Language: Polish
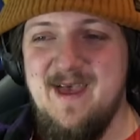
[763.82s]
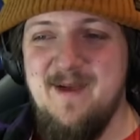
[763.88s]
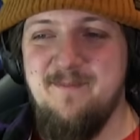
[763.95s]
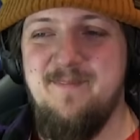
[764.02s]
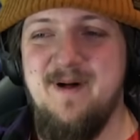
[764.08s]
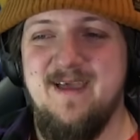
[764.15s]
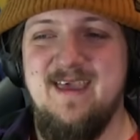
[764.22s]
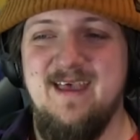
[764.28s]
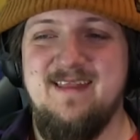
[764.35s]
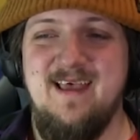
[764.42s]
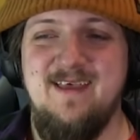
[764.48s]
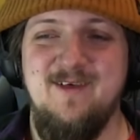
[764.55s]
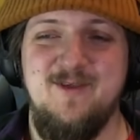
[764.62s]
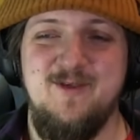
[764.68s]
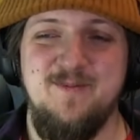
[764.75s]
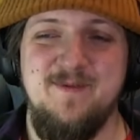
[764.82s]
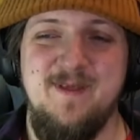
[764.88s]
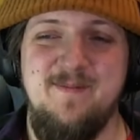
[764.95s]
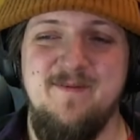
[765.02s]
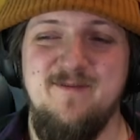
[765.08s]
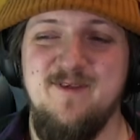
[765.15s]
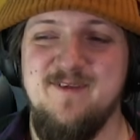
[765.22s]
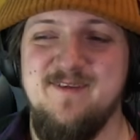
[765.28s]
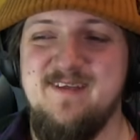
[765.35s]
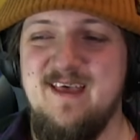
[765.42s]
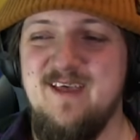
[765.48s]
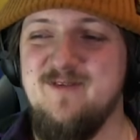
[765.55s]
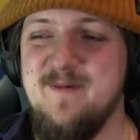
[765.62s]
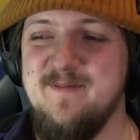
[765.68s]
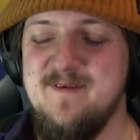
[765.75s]
Bagieta YouTube na pewno
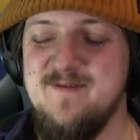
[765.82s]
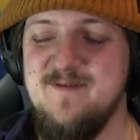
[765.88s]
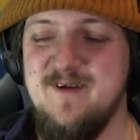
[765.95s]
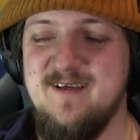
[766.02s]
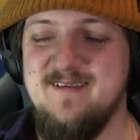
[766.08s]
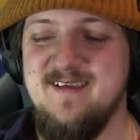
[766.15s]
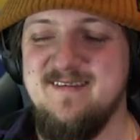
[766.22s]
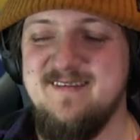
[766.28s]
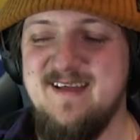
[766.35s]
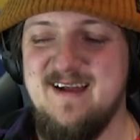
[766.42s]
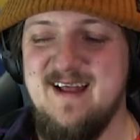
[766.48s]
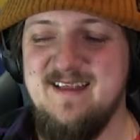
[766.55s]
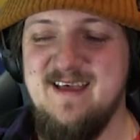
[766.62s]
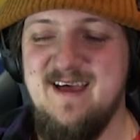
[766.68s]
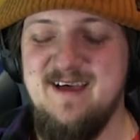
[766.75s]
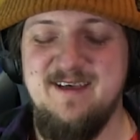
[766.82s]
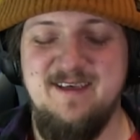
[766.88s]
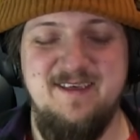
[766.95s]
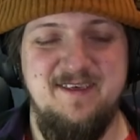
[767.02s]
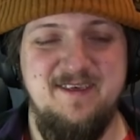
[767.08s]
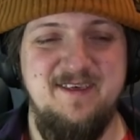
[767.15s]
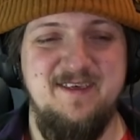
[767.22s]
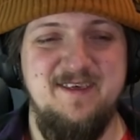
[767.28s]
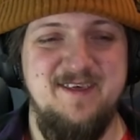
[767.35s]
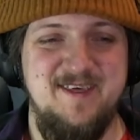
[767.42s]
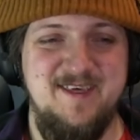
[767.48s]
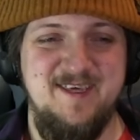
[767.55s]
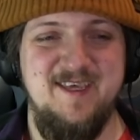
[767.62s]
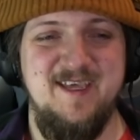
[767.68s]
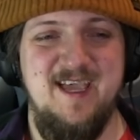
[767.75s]
dostajesz łapkę w górę za starania
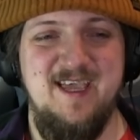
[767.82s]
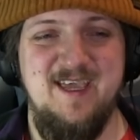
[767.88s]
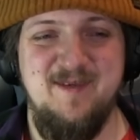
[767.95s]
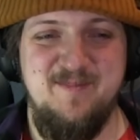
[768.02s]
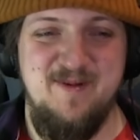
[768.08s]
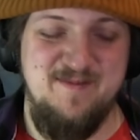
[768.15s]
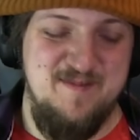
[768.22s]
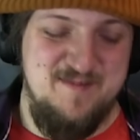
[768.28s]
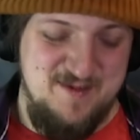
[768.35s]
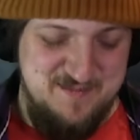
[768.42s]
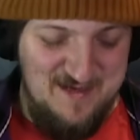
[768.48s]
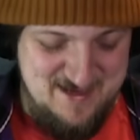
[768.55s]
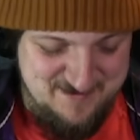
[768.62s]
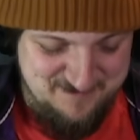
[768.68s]
i, i powiem tobie,